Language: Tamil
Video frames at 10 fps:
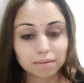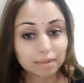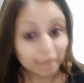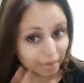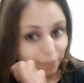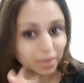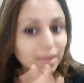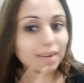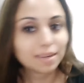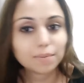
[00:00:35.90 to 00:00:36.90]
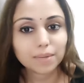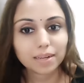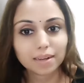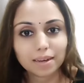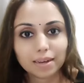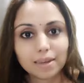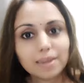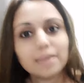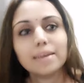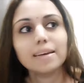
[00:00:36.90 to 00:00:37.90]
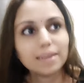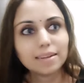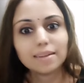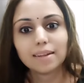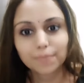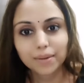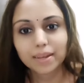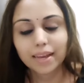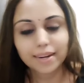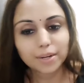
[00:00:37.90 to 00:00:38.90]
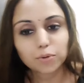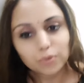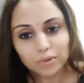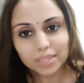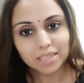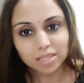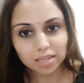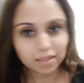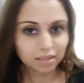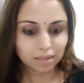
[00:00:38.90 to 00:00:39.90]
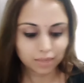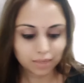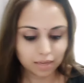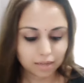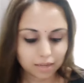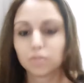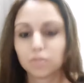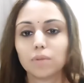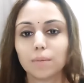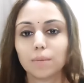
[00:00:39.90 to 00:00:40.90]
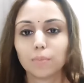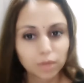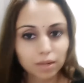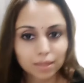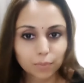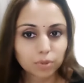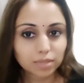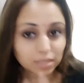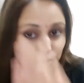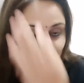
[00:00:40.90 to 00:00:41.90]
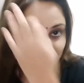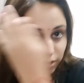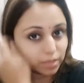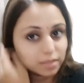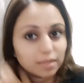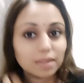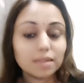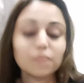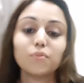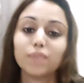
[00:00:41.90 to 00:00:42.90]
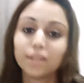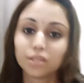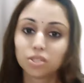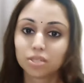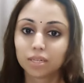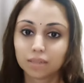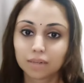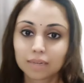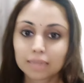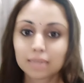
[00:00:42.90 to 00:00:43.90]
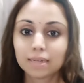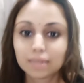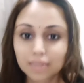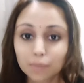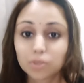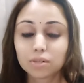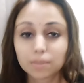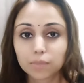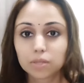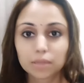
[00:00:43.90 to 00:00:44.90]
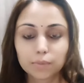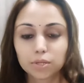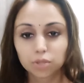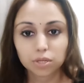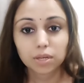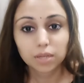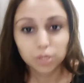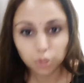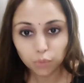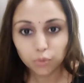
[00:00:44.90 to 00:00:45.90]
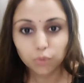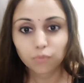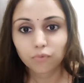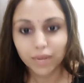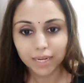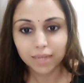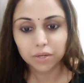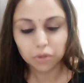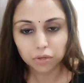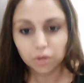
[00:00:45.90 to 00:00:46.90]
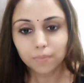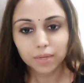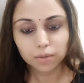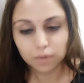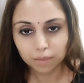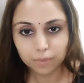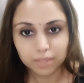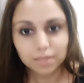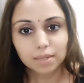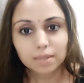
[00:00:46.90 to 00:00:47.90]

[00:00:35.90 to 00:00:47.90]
நிறைய பேர் கல்யாணம் பண்ணியிருக்காங்க அண்ட் நிறைய பேர் கெட்டிங் டு நோ ஈச் அது இந்த மாதிரி இருக்குது ஸோ நம் மொதல் அந்த ப்ரொசஸ் பற்றி சொல்லிட்டு இருந்தோம் அது ஃப்ரீ ரிஜிஸ்ட்ரேஷன் டபிள்யூ டபிள்யூ டபிள்யூ டாட் டும் டும் வெட்டிங் டாட் காம் நீங்கள் உள்ளுக்கு போயிட்டு